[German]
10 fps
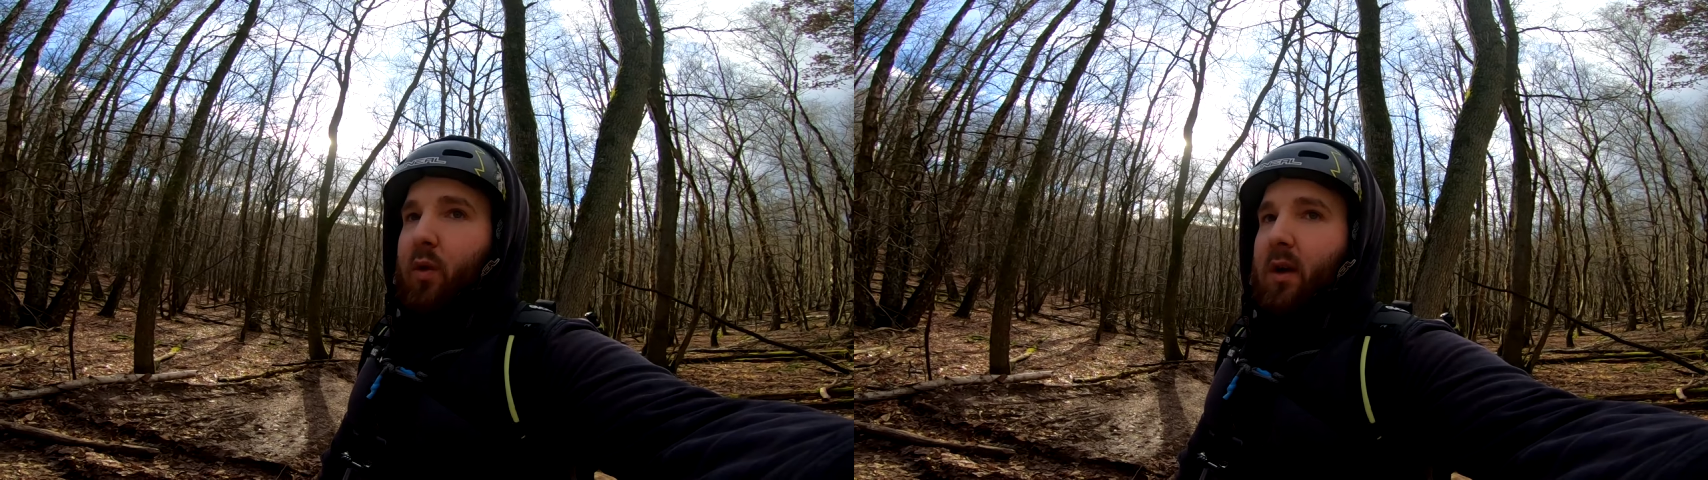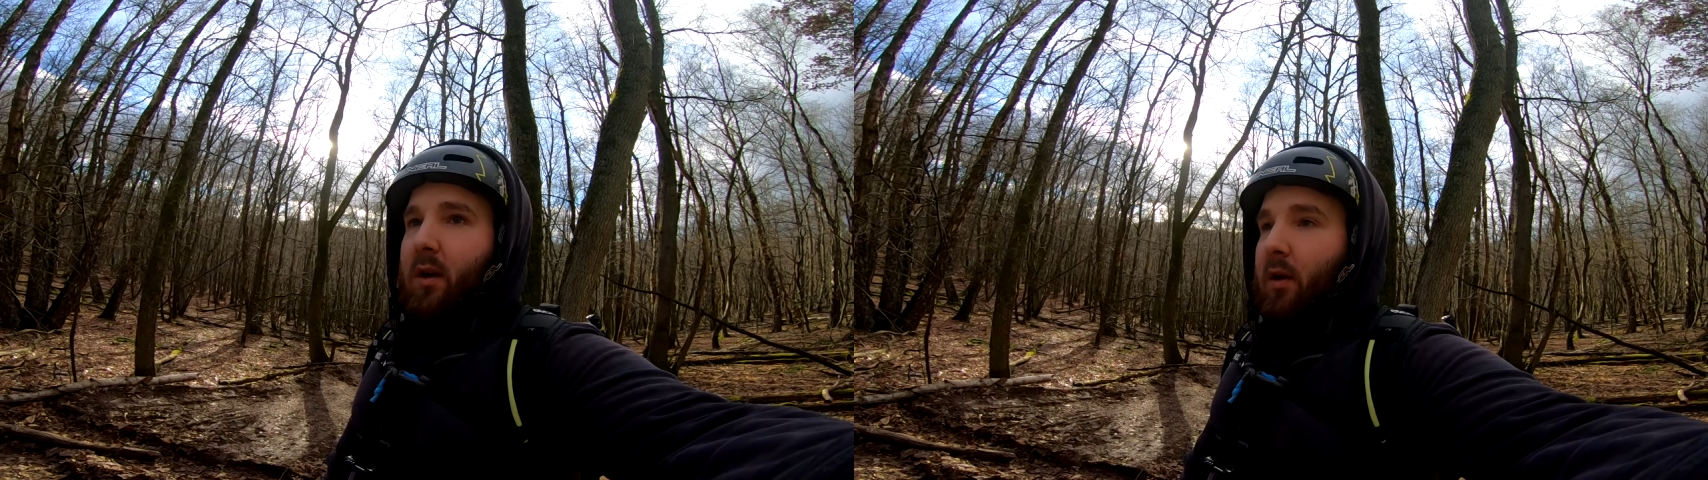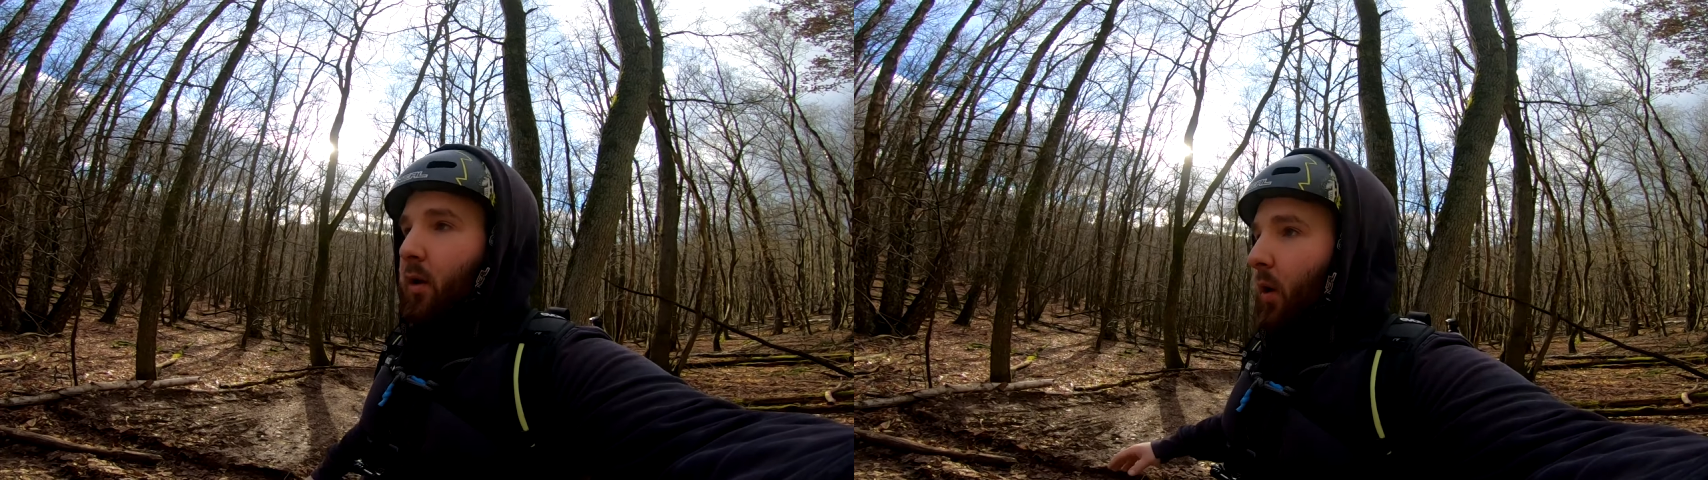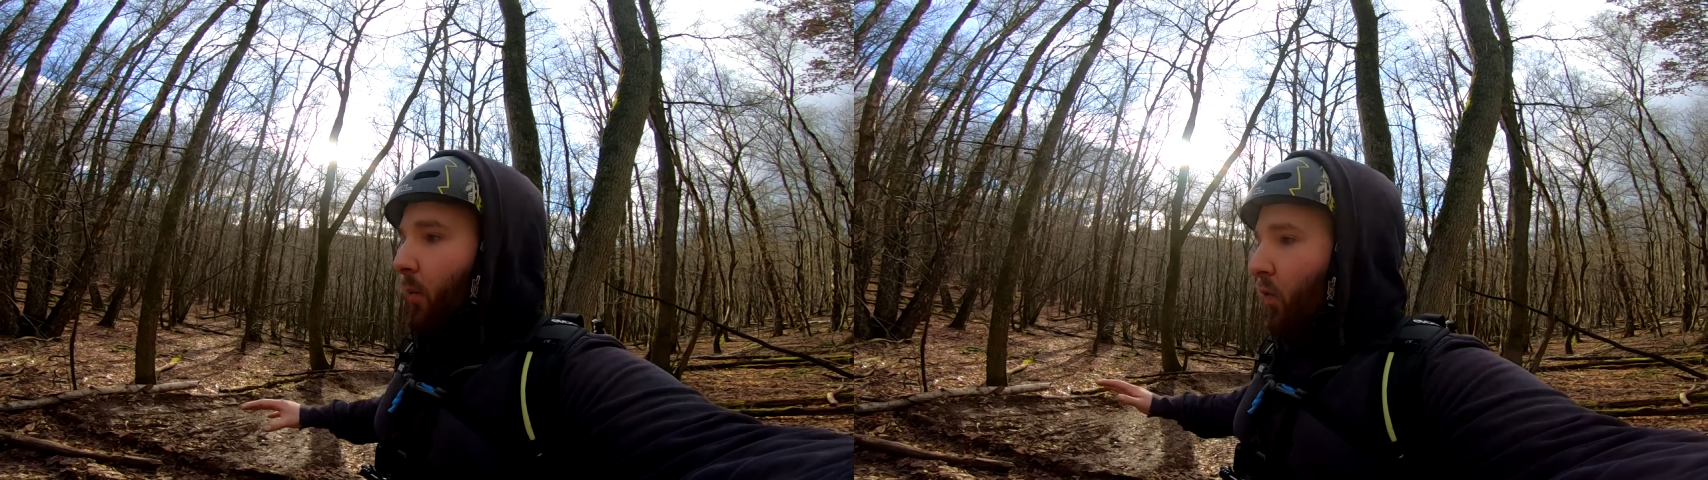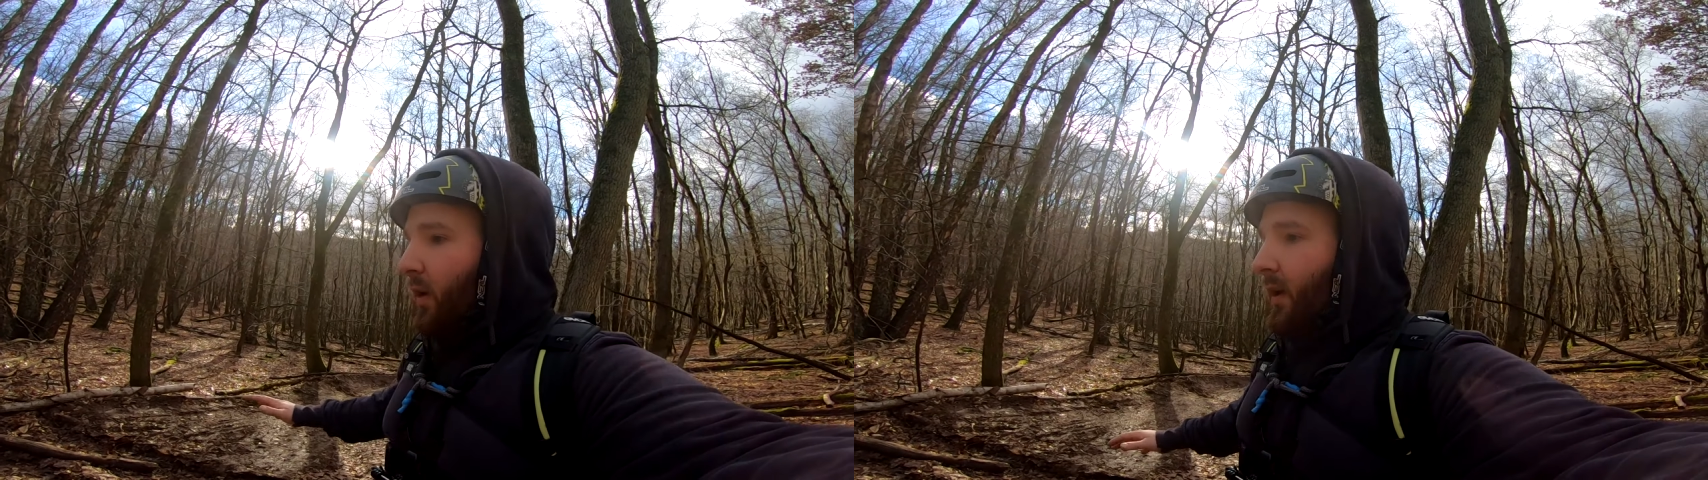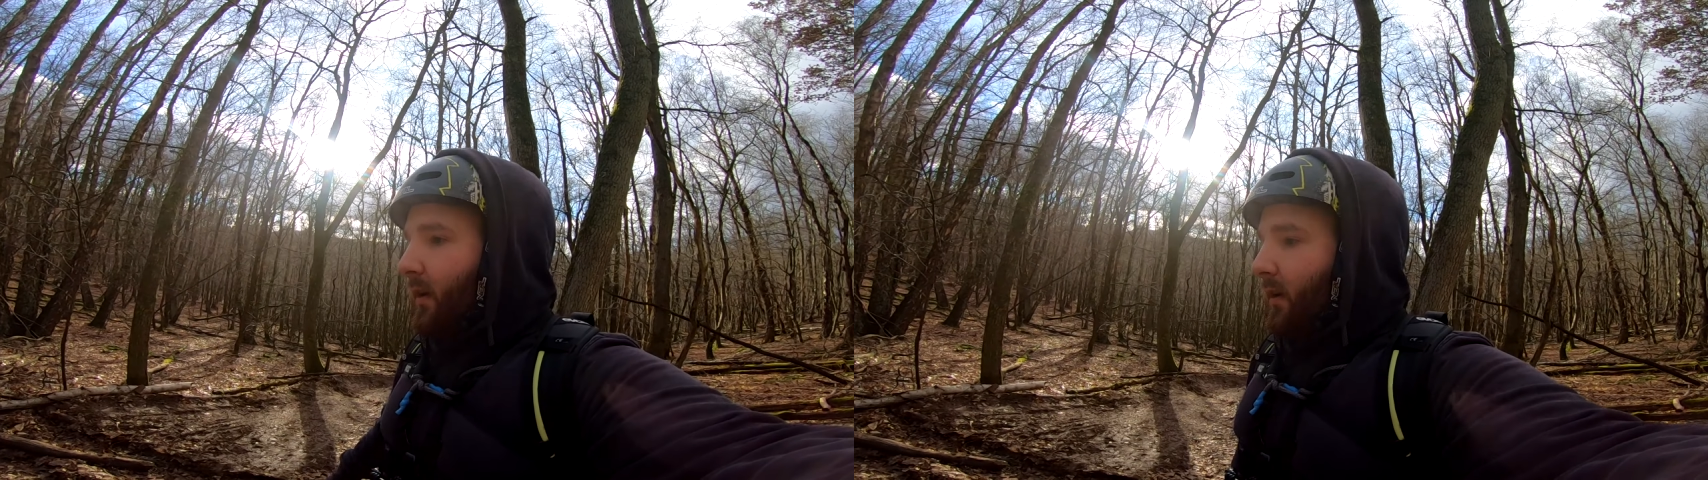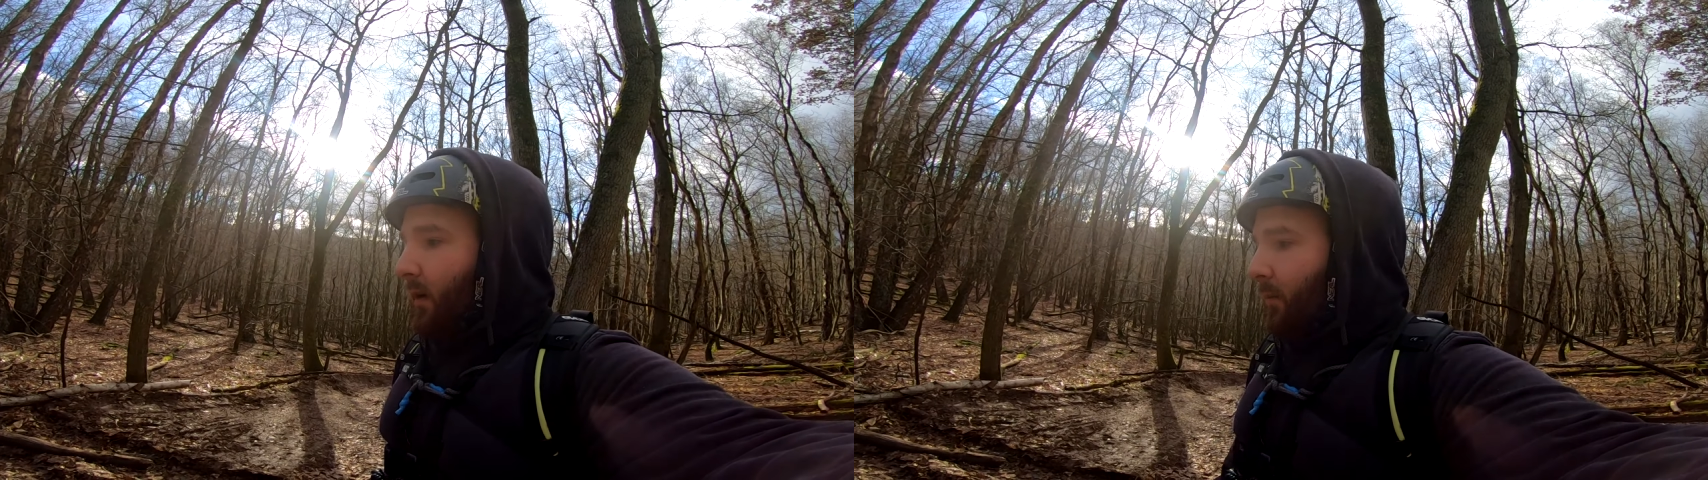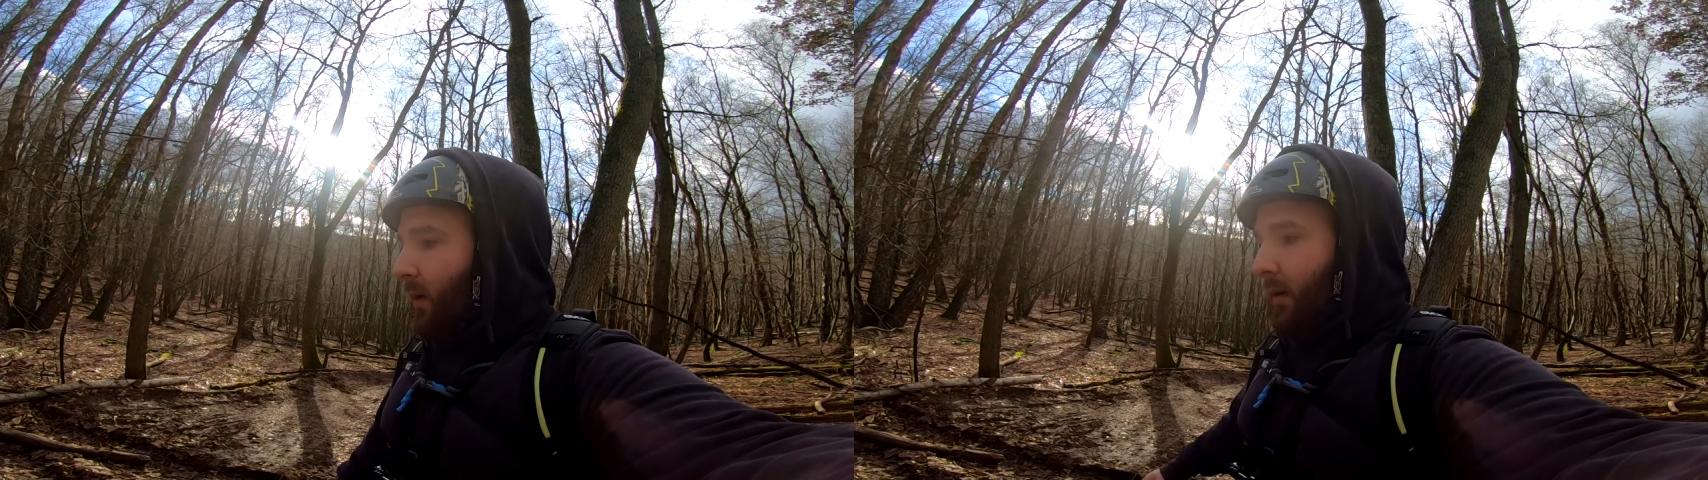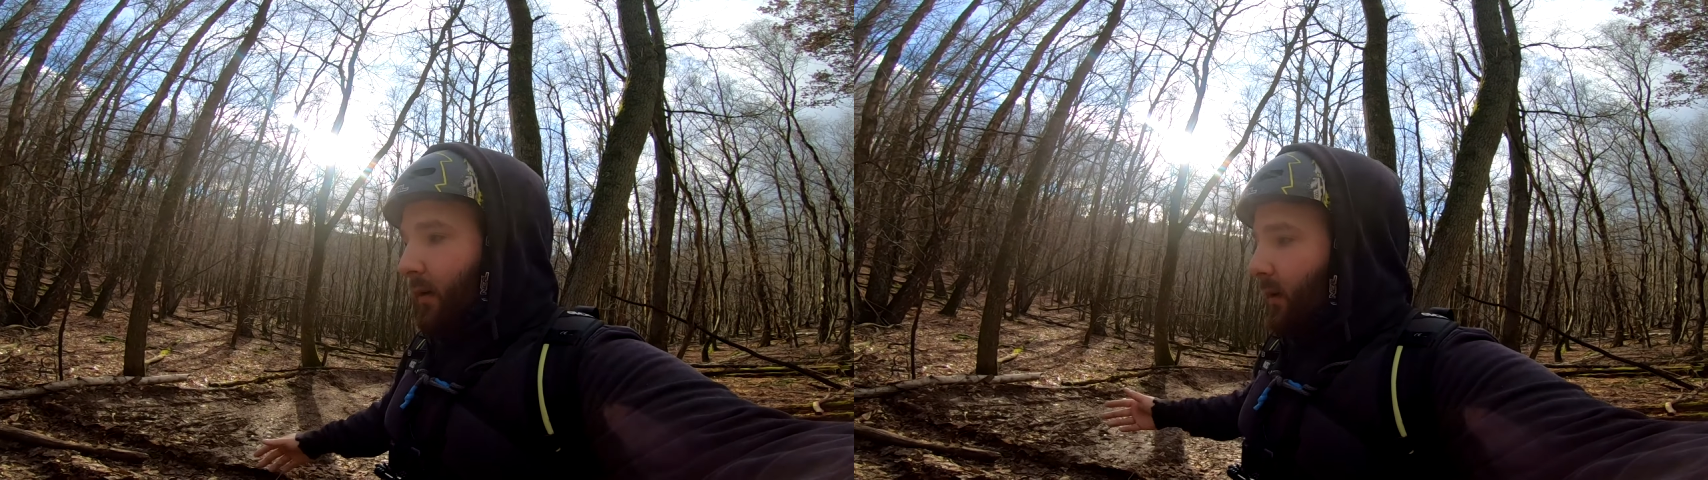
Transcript: wurde, obwohl die ähm,